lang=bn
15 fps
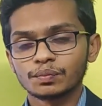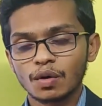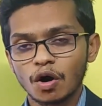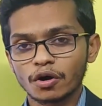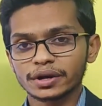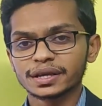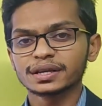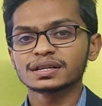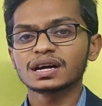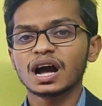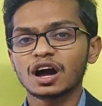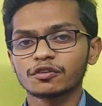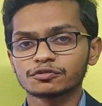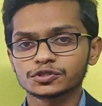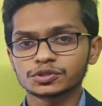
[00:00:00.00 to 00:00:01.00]
মর্নিং
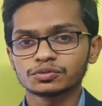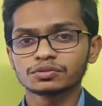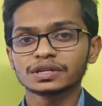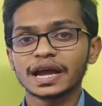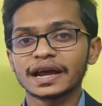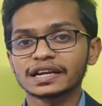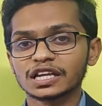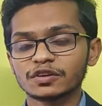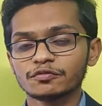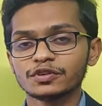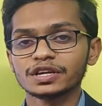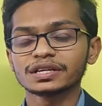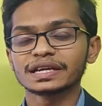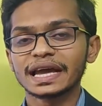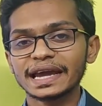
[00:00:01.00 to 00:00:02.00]
আফটারনুন অ্যান্ড
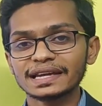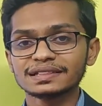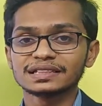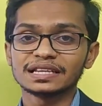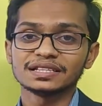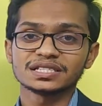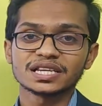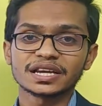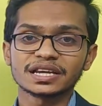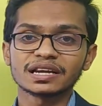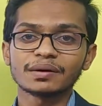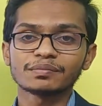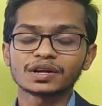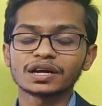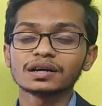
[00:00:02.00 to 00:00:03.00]
ইভিনিং এই তিন
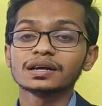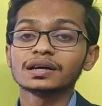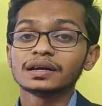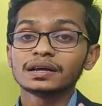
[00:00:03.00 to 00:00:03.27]
জায়গায় আমরা